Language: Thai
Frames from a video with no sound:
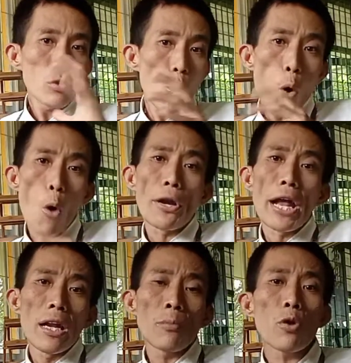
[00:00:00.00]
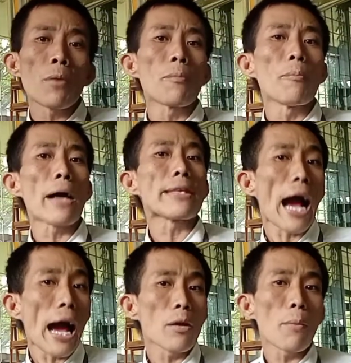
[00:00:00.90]
ทุกคนเริ่มต้นมาจาก
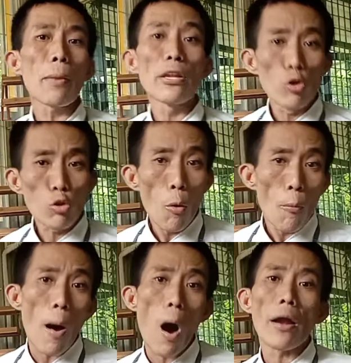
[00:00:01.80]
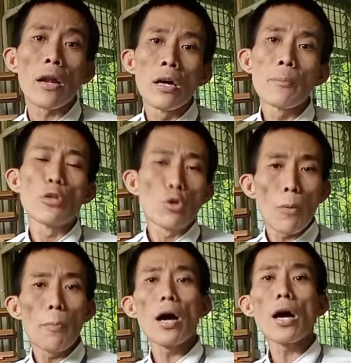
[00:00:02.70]
การที่เป็น YouTube ก่อนเป็นยู
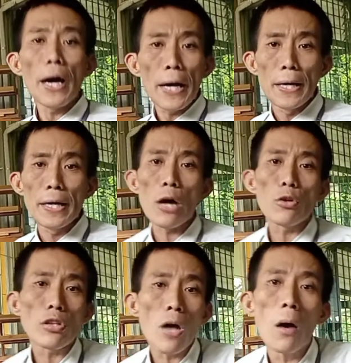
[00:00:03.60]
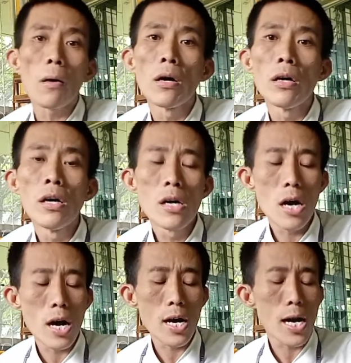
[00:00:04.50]
ทูบเบอร์ก็คือเราจะต้อง
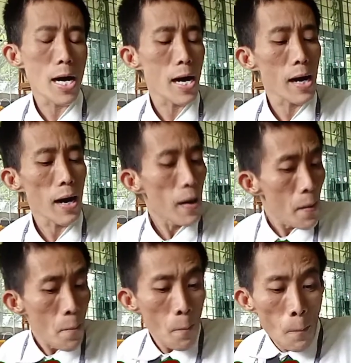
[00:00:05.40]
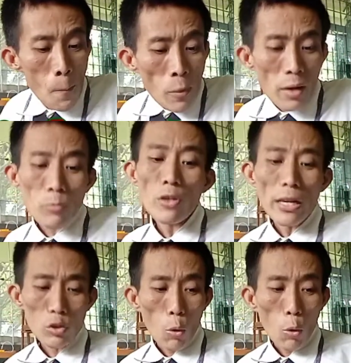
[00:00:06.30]
เอ่อ เริ่มต้นจาก